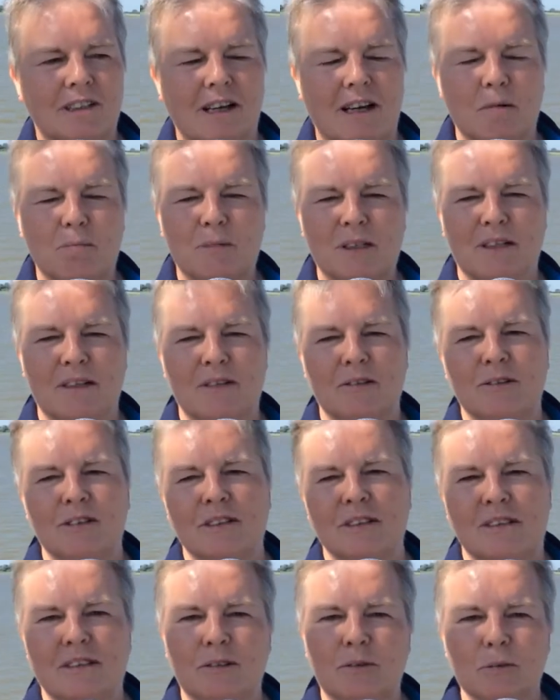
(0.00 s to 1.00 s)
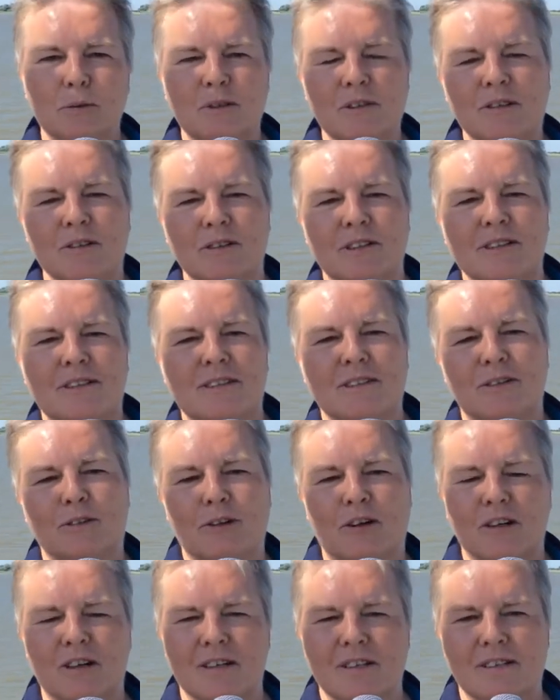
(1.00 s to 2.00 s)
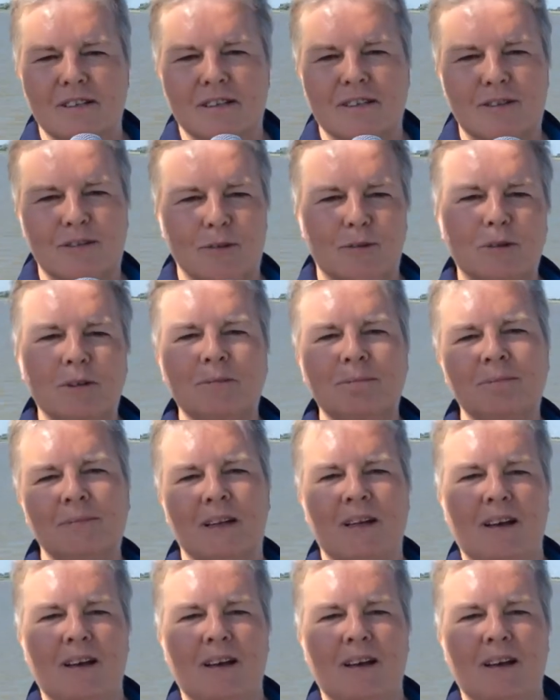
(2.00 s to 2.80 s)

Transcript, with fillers: in der Abteilung Institutslogistik und Organisation.